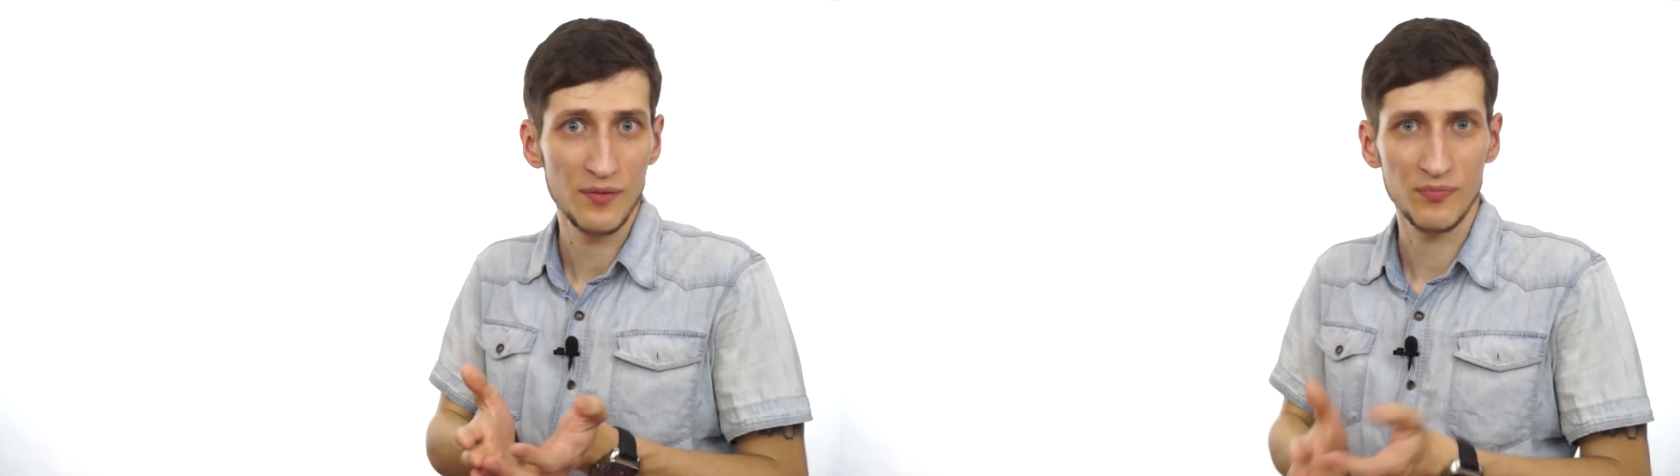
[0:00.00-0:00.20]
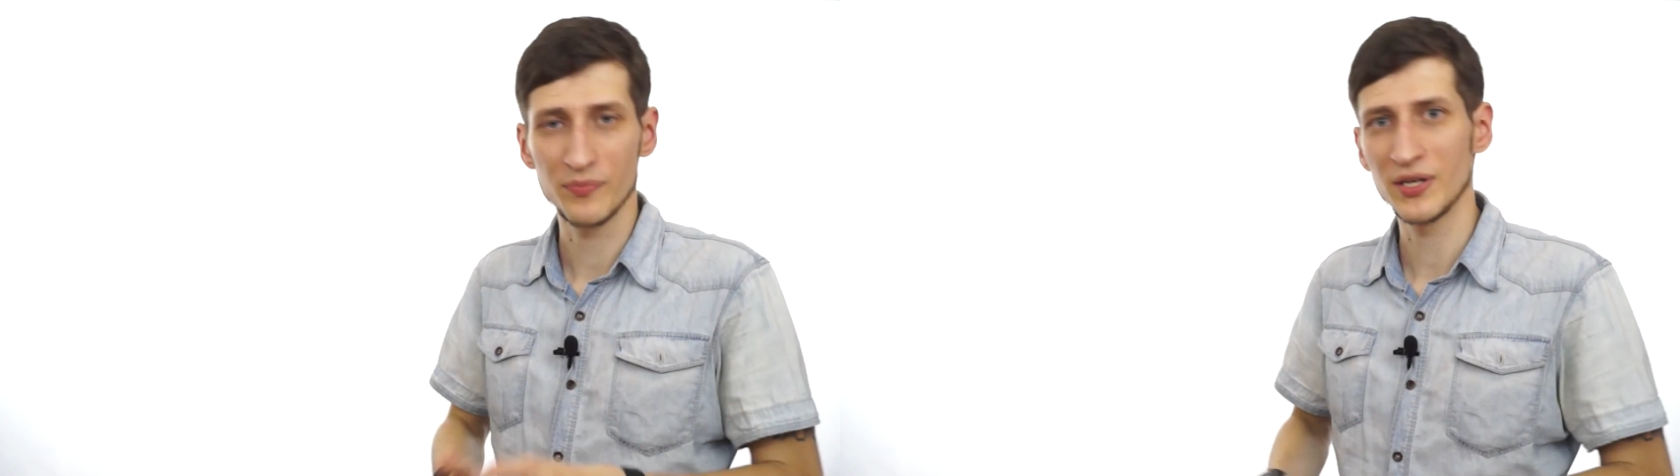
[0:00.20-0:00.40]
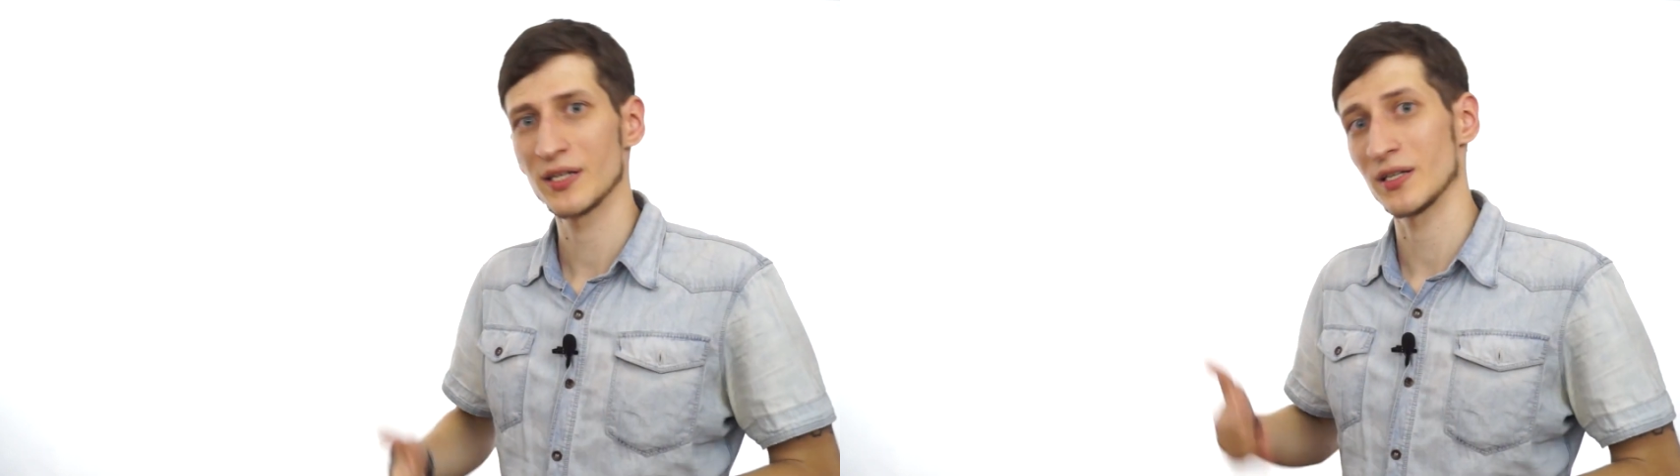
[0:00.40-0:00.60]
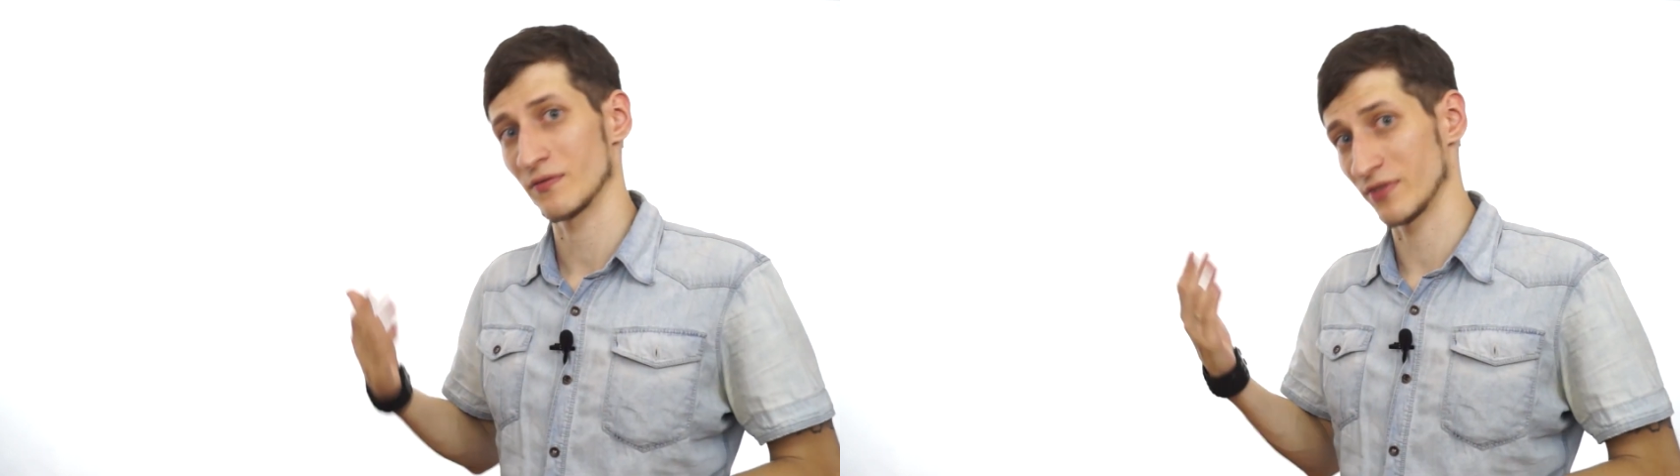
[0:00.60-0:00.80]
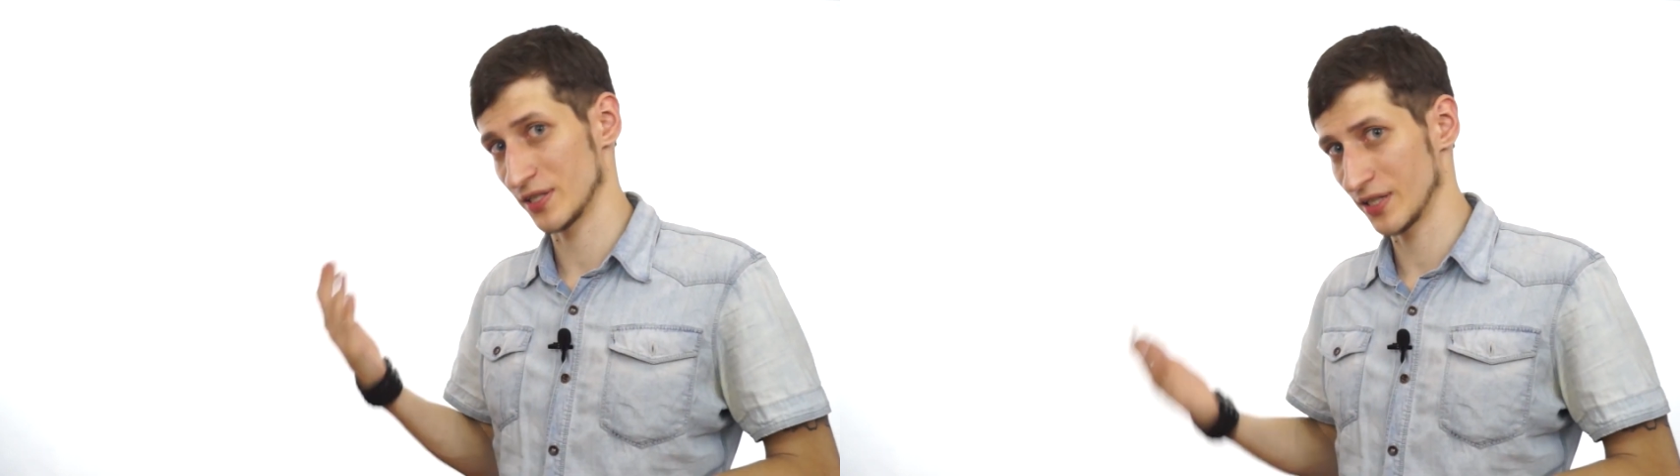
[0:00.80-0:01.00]
по мере
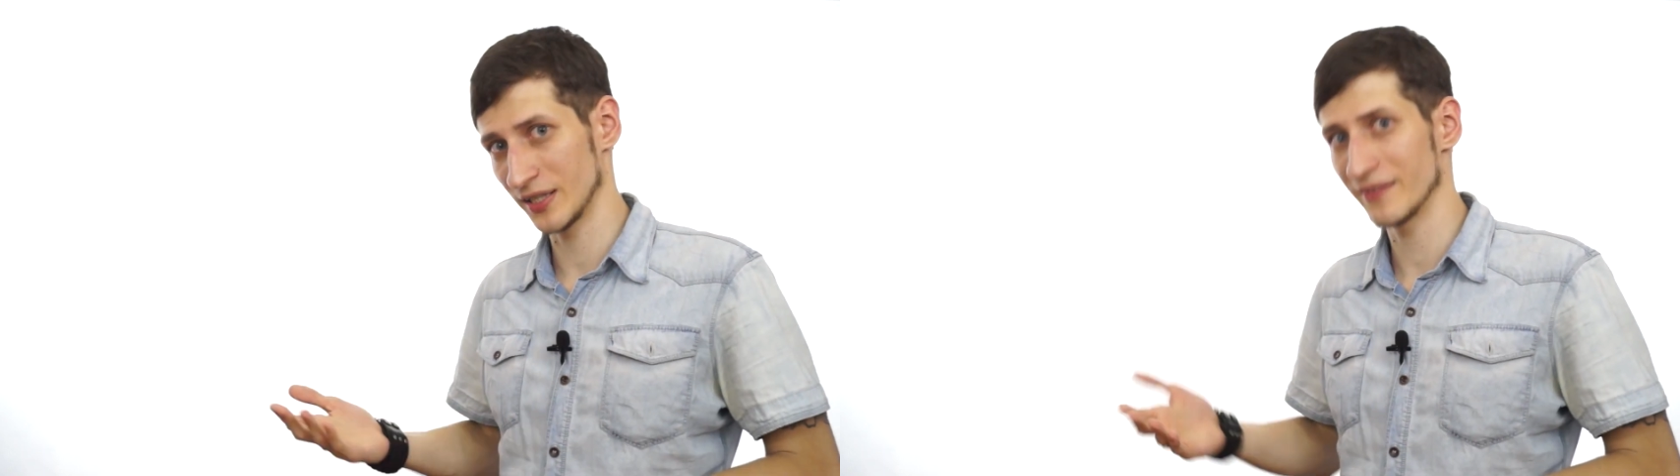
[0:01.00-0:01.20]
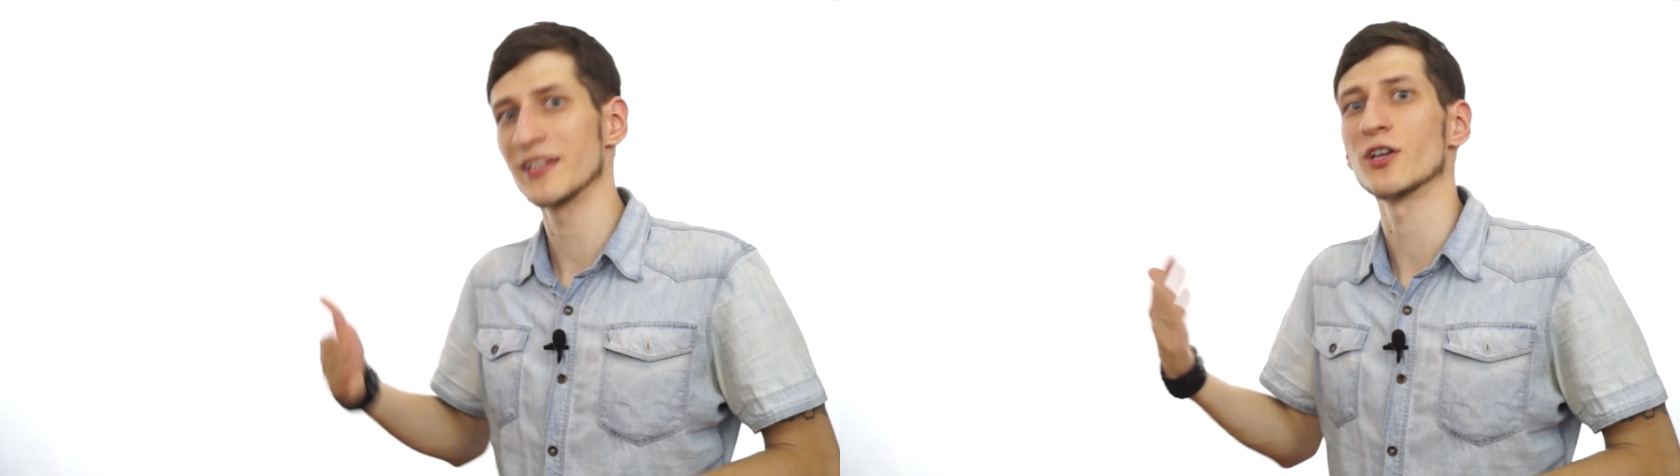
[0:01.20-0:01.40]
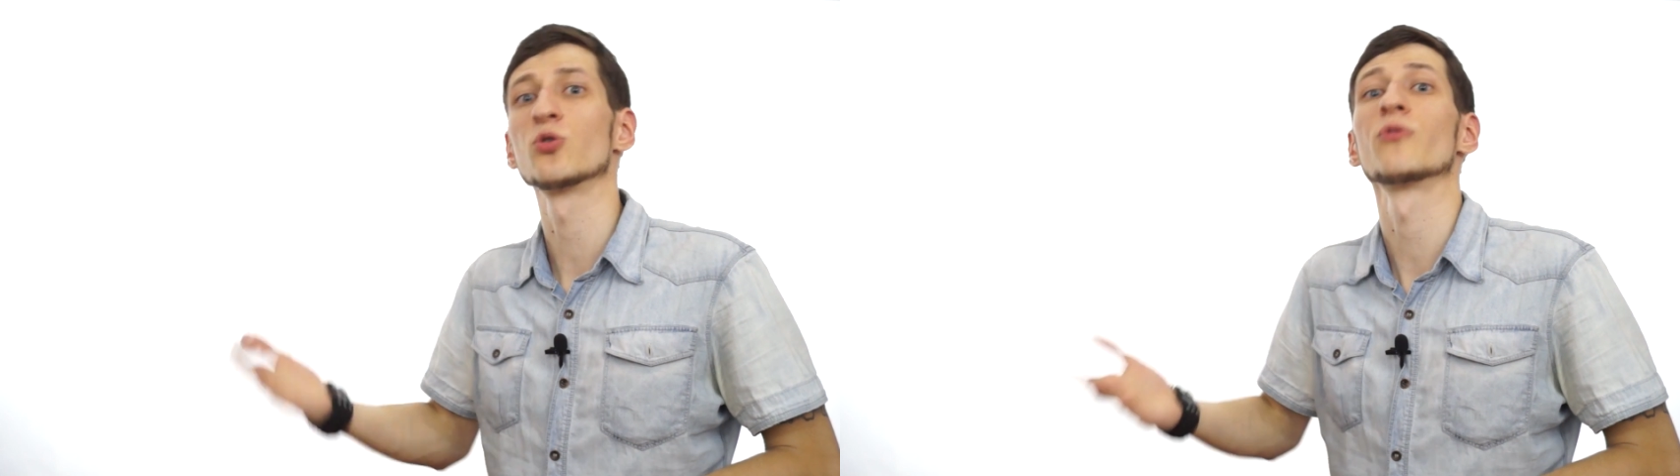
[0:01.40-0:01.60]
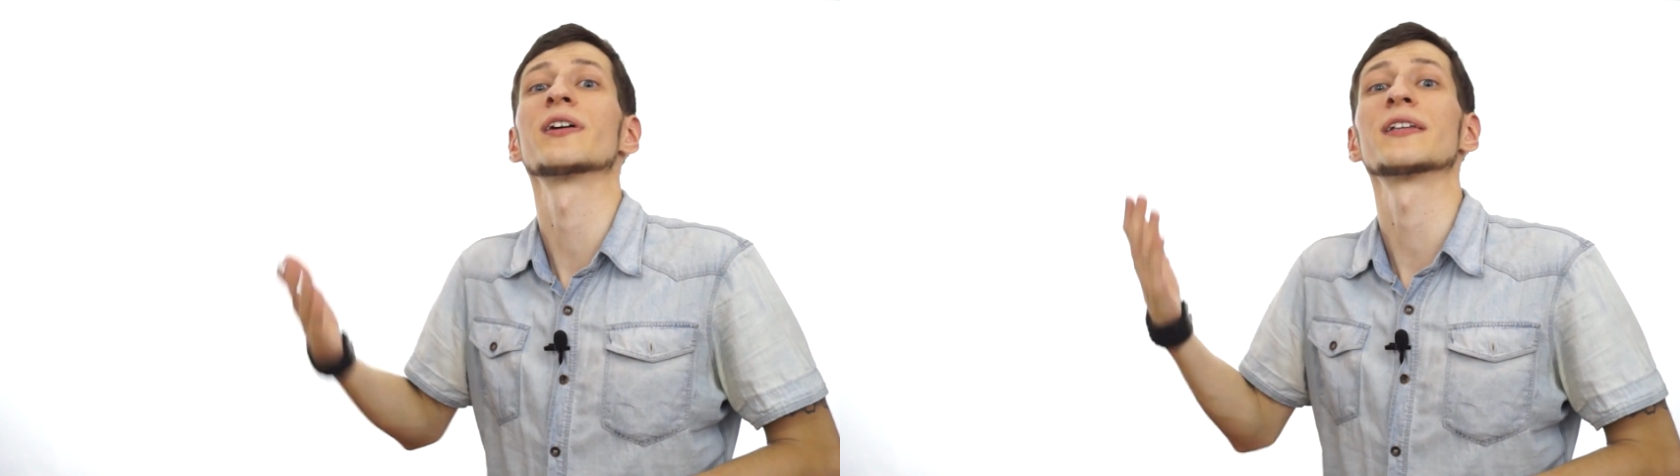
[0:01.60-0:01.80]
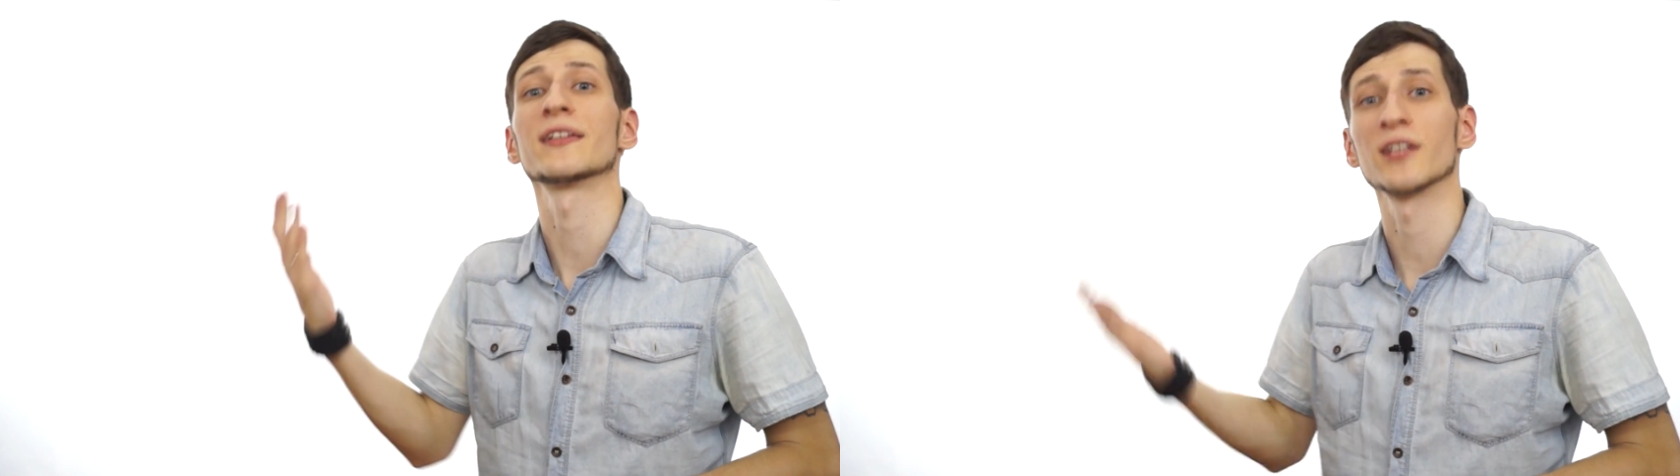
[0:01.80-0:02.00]
возникновения
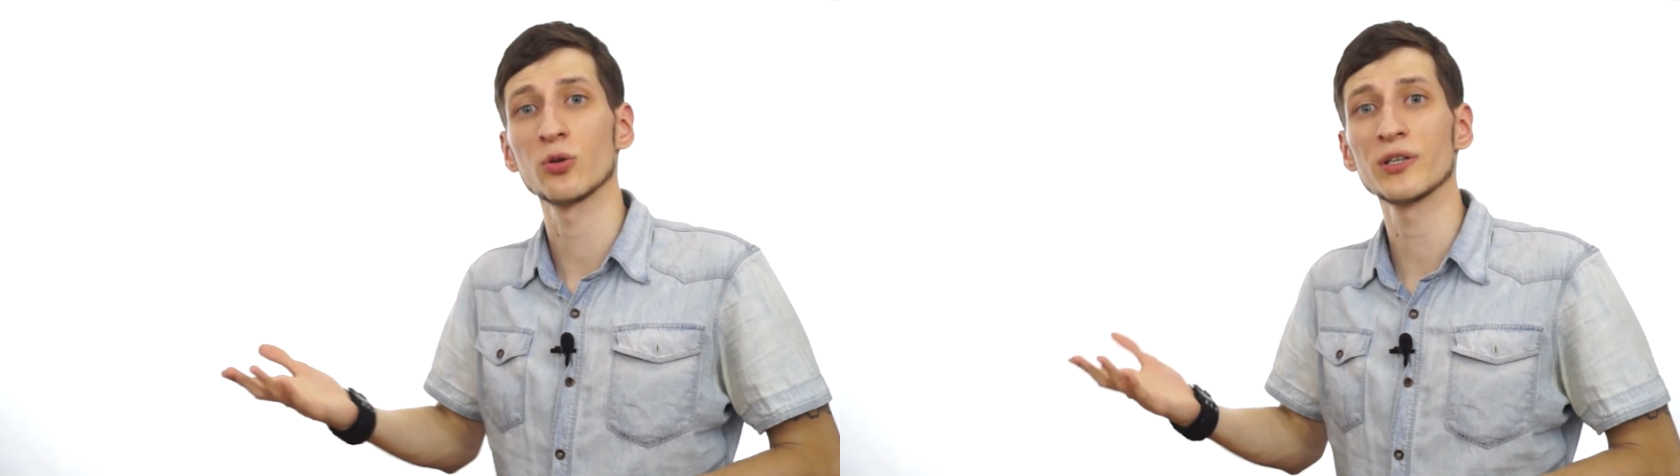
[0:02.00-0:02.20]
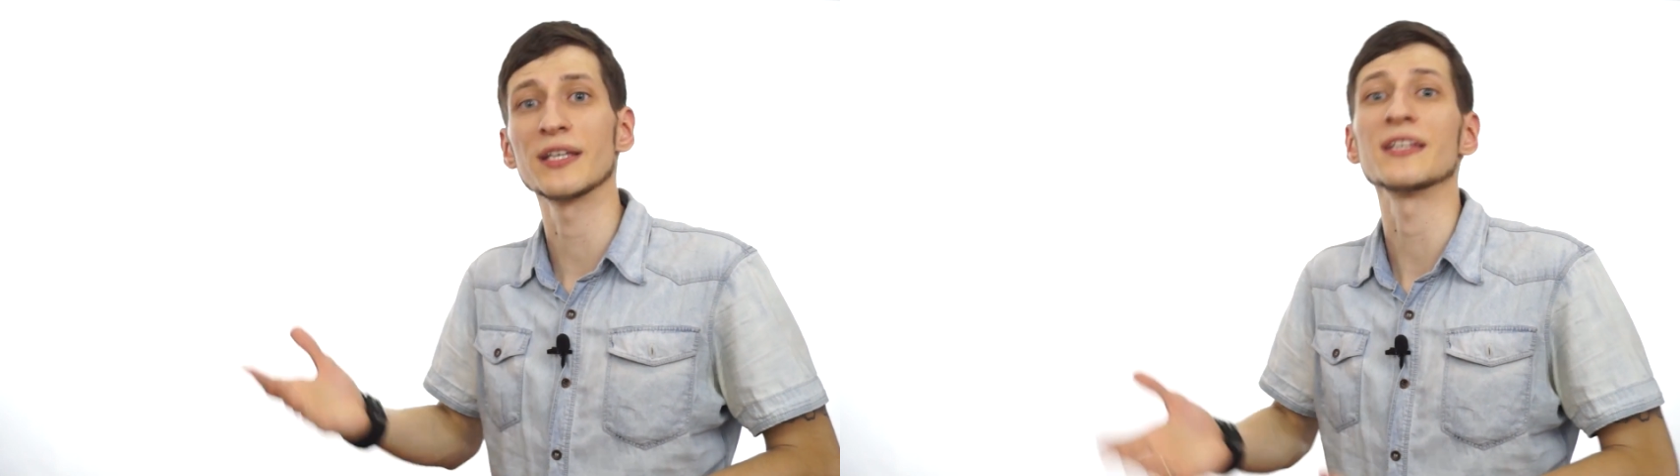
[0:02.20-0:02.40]
новых технологий